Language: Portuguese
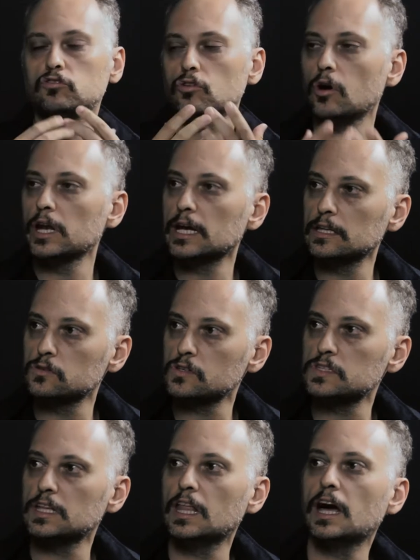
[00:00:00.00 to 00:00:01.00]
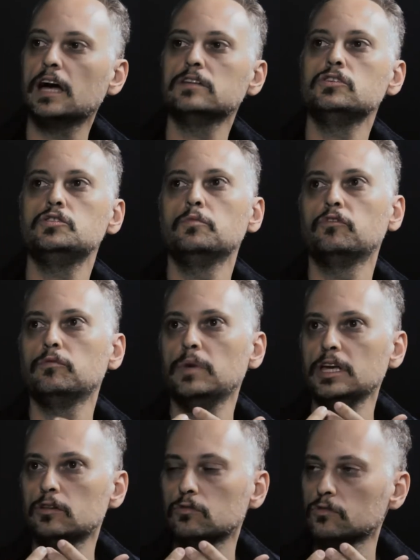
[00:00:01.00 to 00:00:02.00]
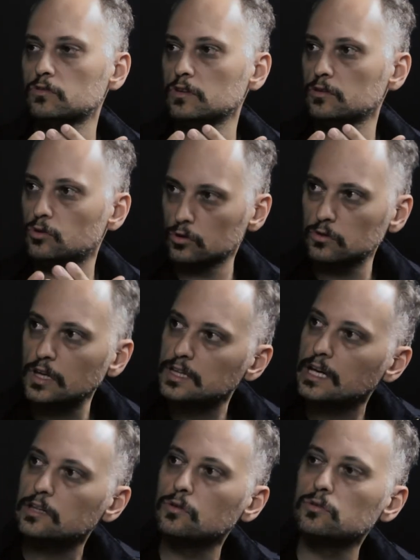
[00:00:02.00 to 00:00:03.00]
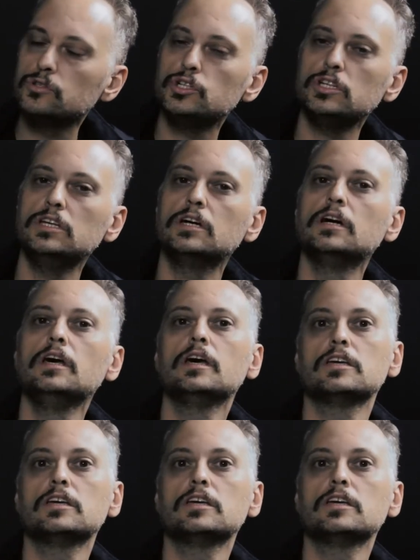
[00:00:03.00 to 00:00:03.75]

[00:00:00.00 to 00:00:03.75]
histórica da sociedade, de movimentos em torno da tecnologia,